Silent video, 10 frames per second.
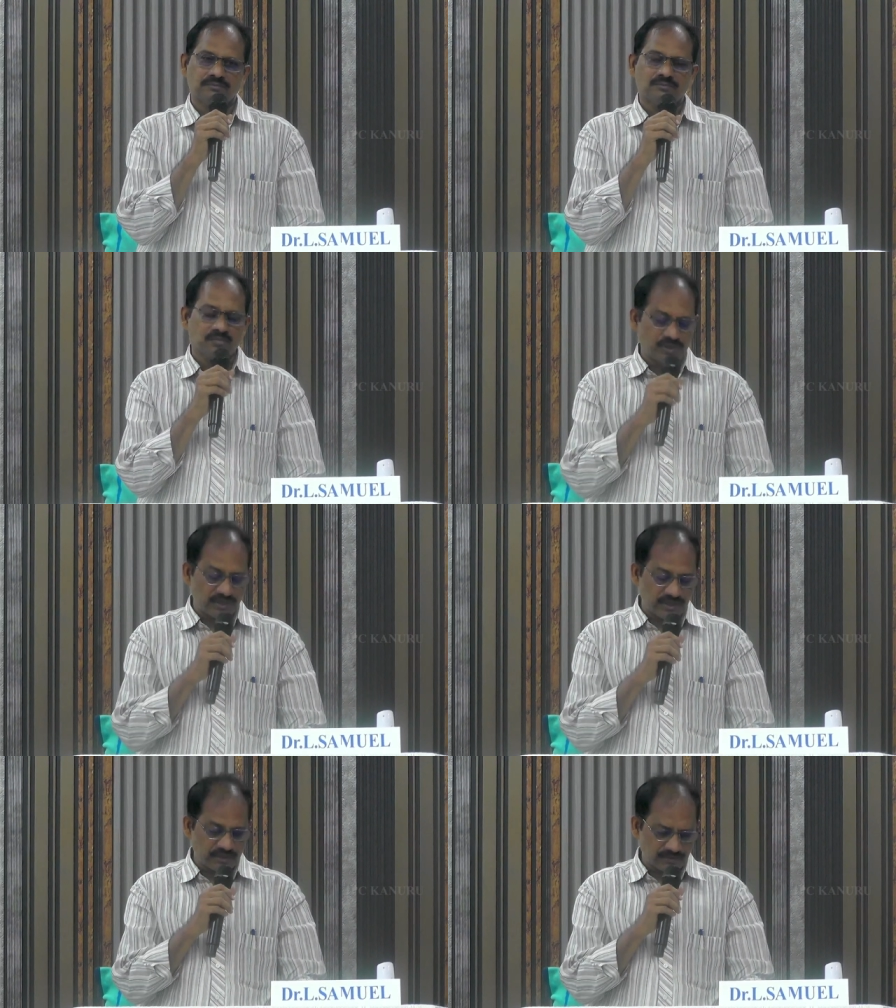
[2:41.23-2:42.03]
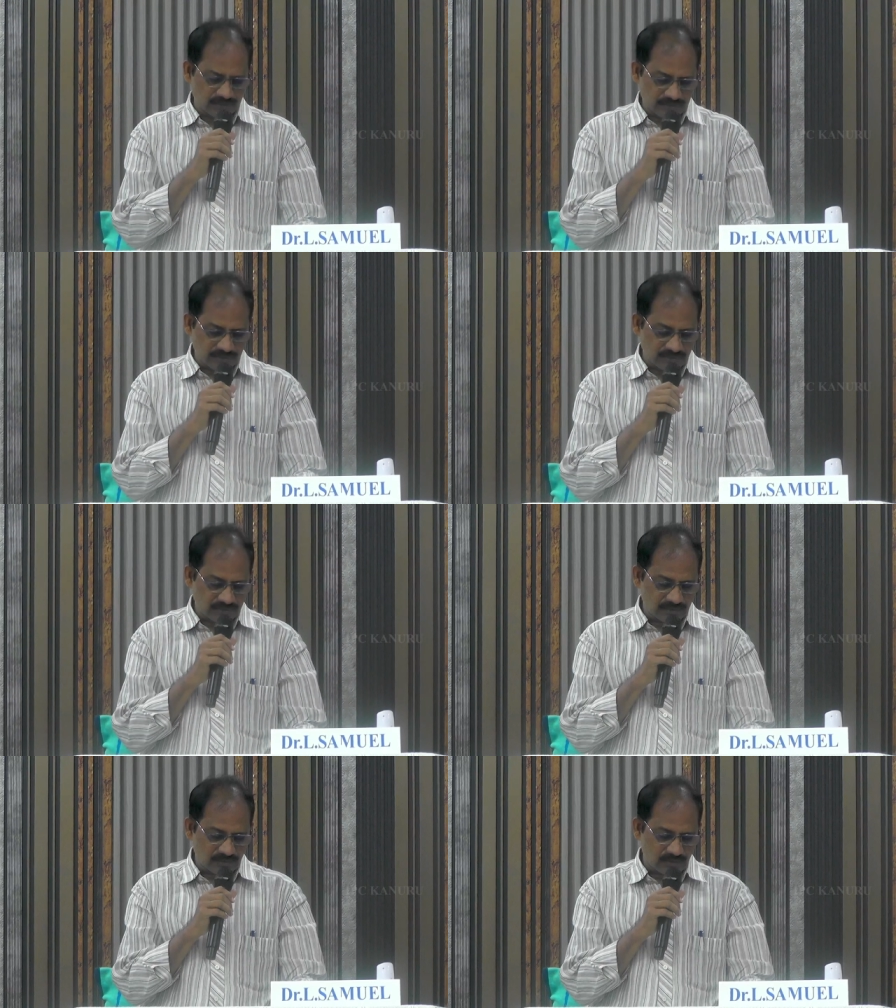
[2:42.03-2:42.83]
పెళ్ళైన కొత్తలో
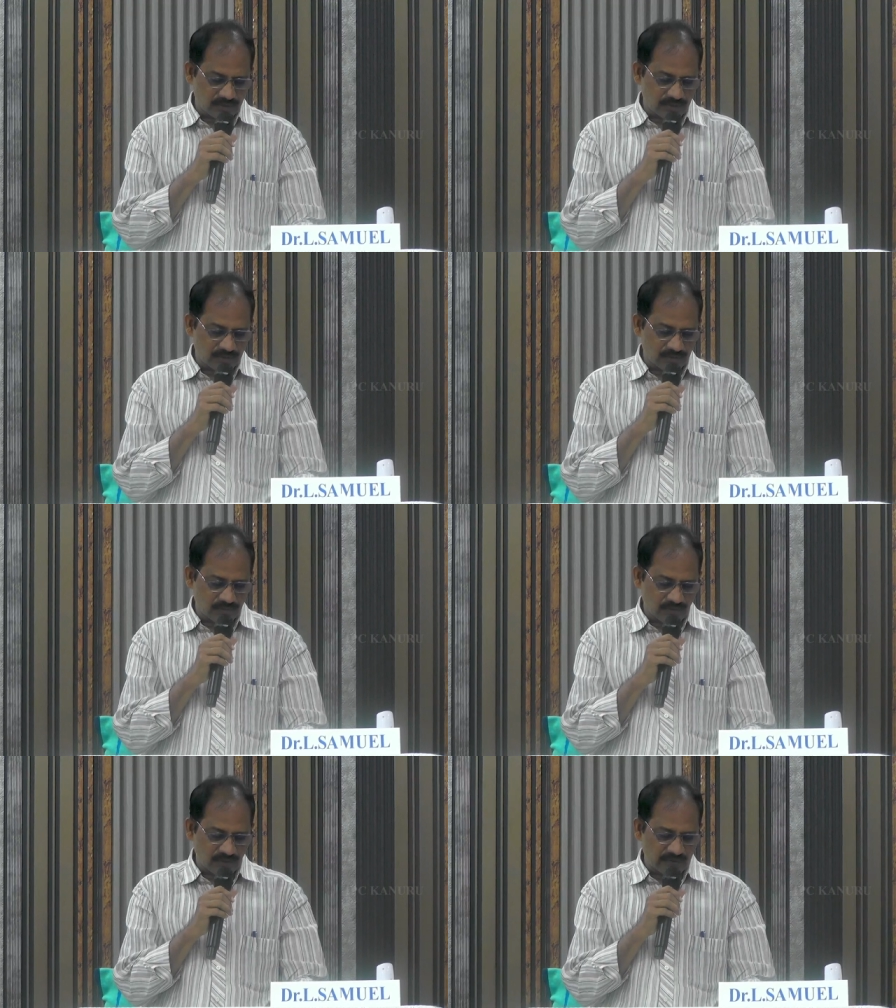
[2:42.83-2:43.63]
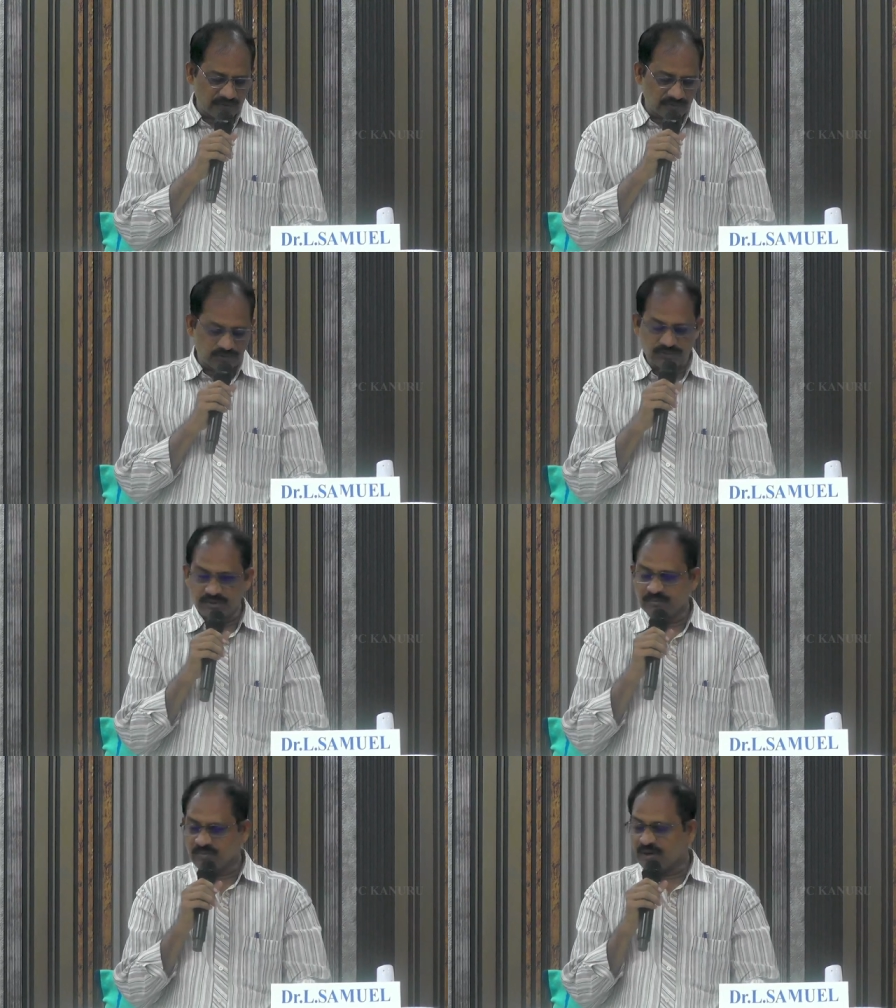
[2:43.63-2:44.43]
కోడలు మామయ్యను చూసి
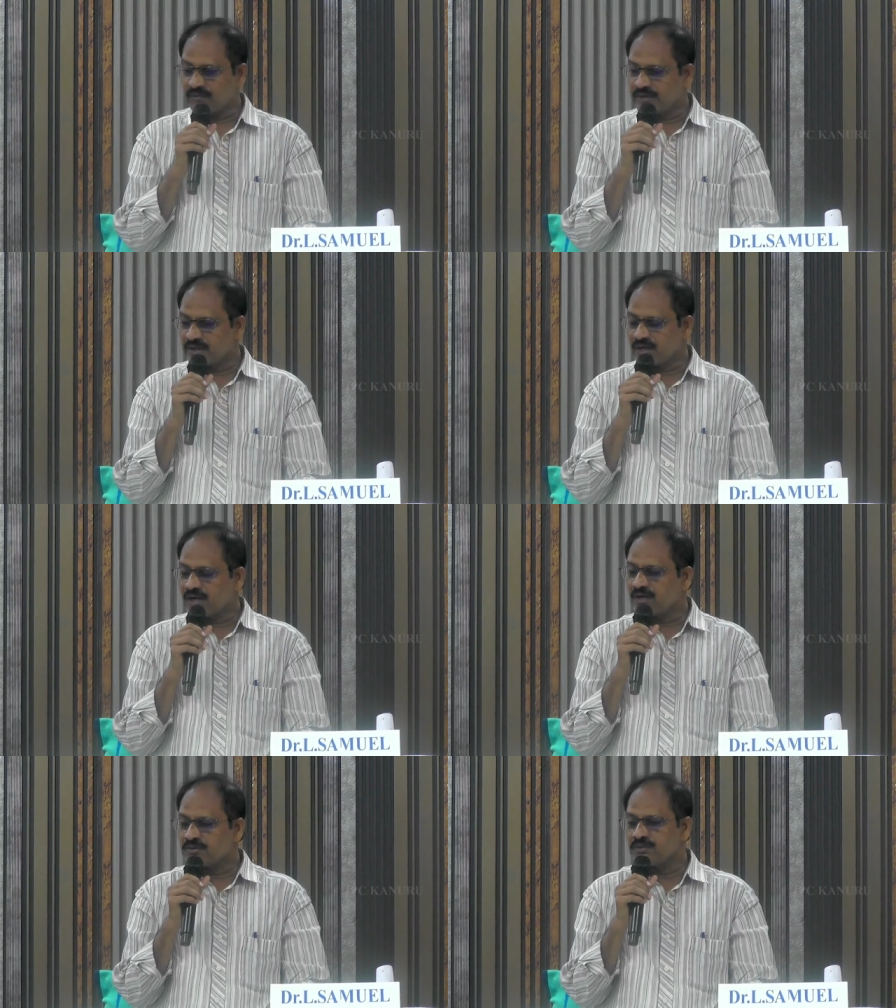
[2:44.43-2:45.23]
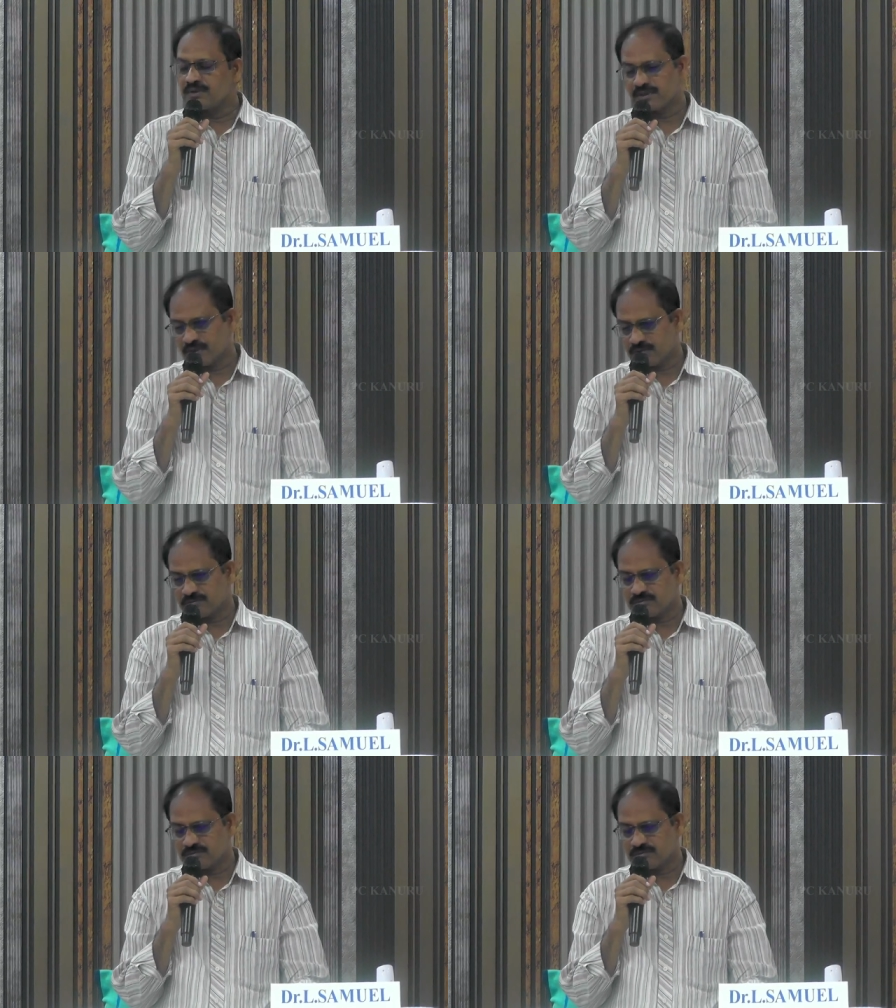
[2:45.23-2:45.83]
మామయ్య గారు అంటారు